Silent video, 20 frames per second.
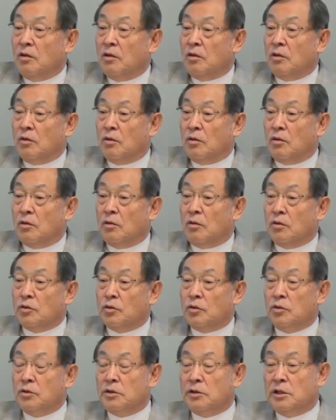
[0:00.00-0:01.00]
と。
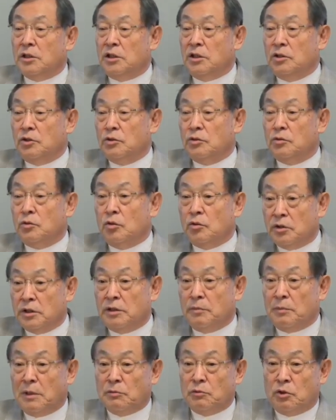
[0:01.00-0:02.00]
そしてにじゅうろく
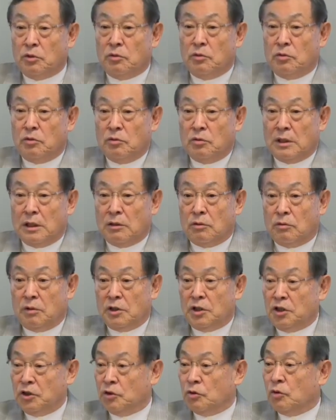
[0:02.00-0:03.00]
にん、まあ、向こうの学校
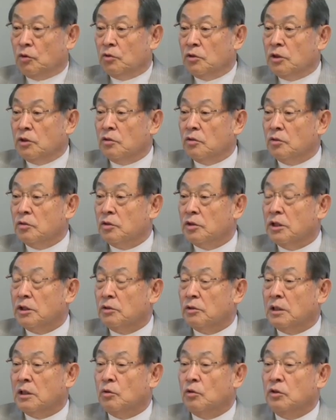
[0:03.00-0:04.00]
はにじゅうろくにんの生
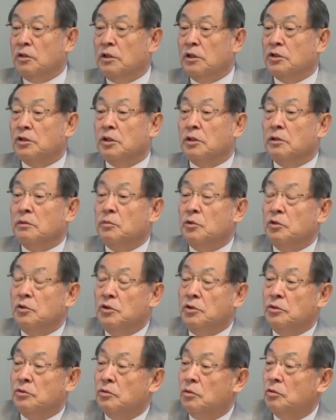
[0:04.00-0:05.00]
徒が多いんですけども、
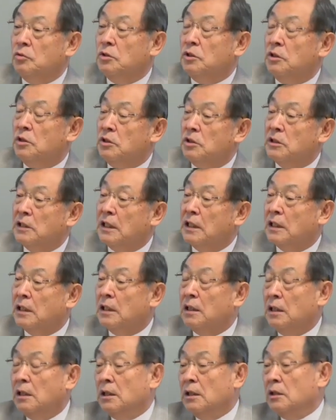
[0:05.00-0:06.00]
にじゅうろくにんいた
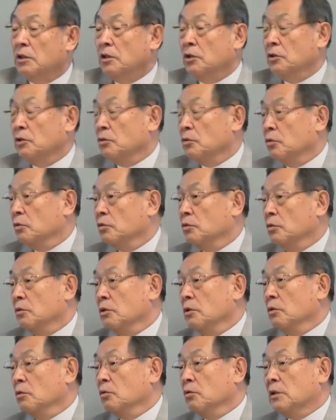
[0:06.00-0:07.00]
らにじゅうろくとお
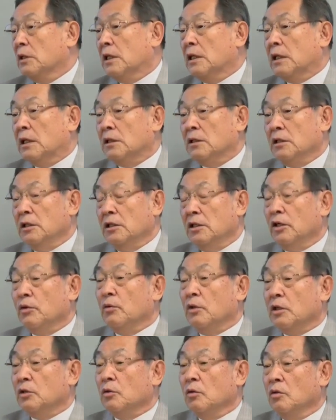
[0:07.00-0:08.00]
りの答えがあっていいんだよ
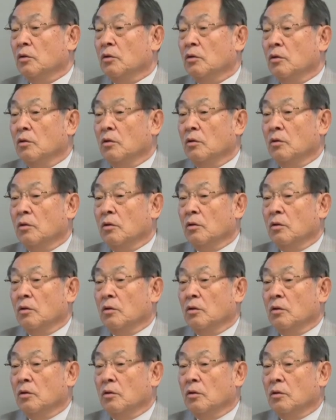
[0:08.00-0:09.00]
ねと。
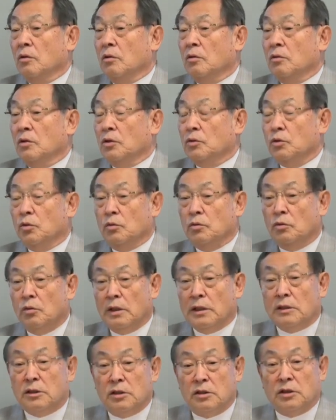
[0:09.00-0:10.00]
でそどう
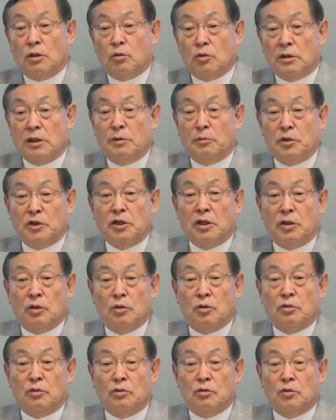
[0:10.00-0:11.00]
やってんじゃあ答え見つける
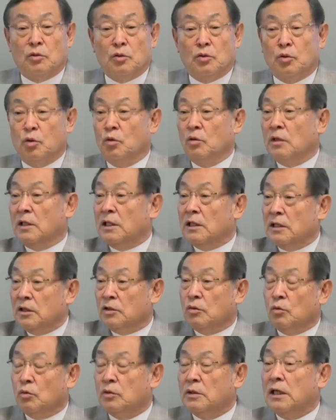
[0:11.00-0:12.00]
のっていうと、そうなんで
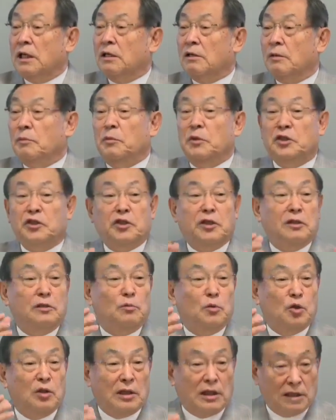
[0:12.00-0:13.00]
す、答えは見つける
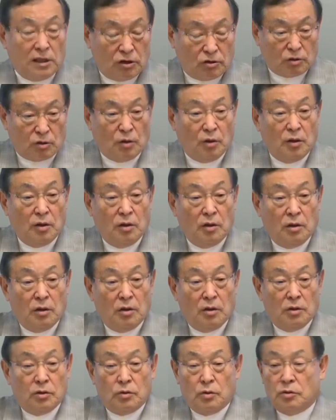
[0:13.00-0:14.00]
もんなんでと。
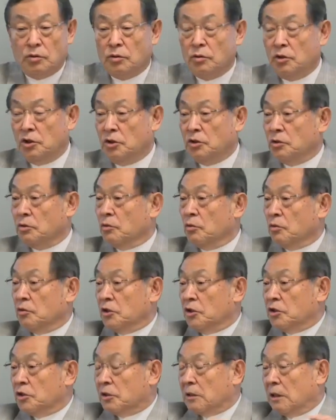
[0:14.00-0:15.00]
そうするとにじゅうろく
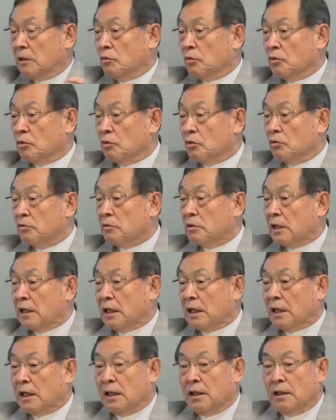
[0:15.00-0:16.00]
にん違うことを言った
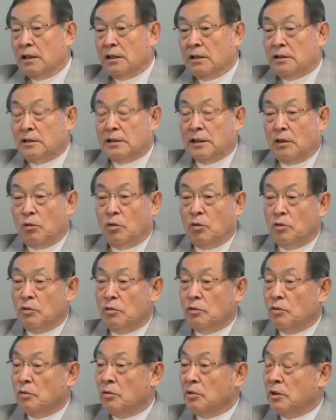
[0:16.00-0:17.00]
ら、じゃあ
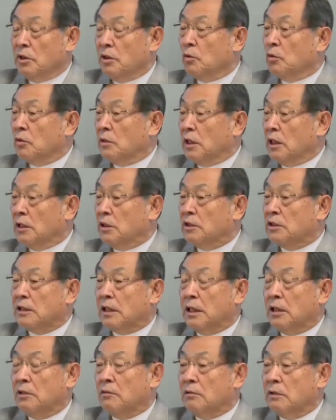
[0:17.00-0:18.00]
本当に答えに
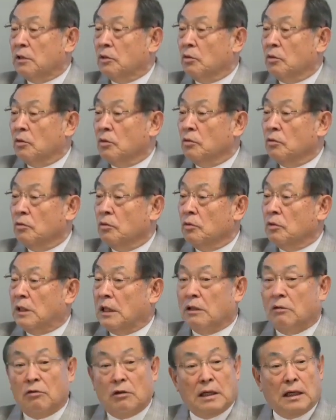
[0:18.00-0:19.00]
近いのは ど, どう
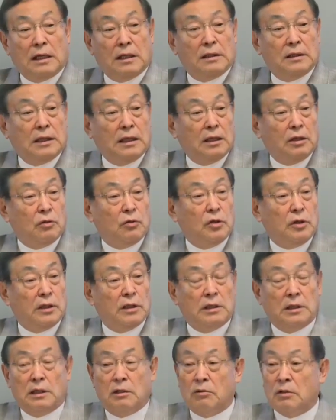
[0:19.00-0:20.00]
なのか、誰の意
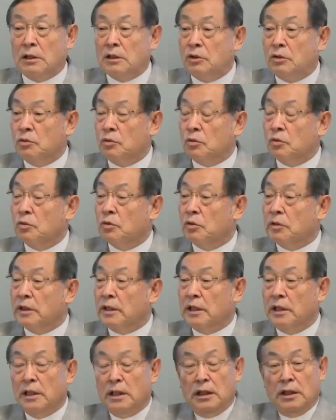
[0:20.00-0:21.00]
見なのかっていうこと
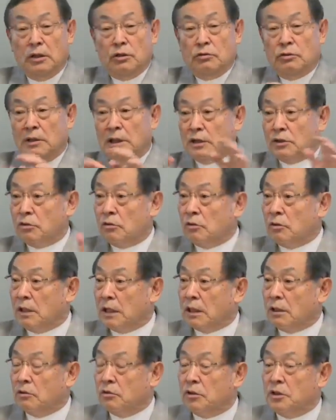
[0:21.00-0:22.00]
で、クラスの
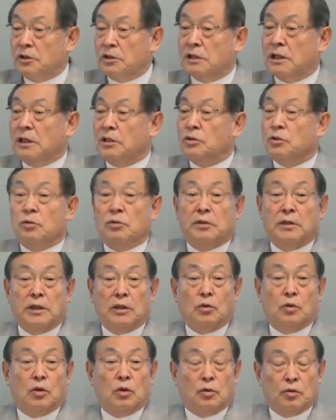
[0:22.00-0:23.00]
中のディスカッションで
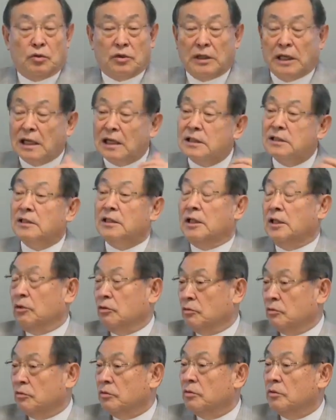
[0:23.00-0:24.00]
これを探してい
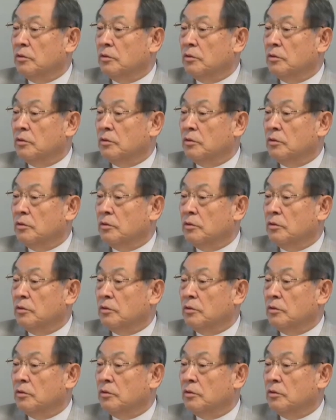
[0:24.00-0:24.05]
く。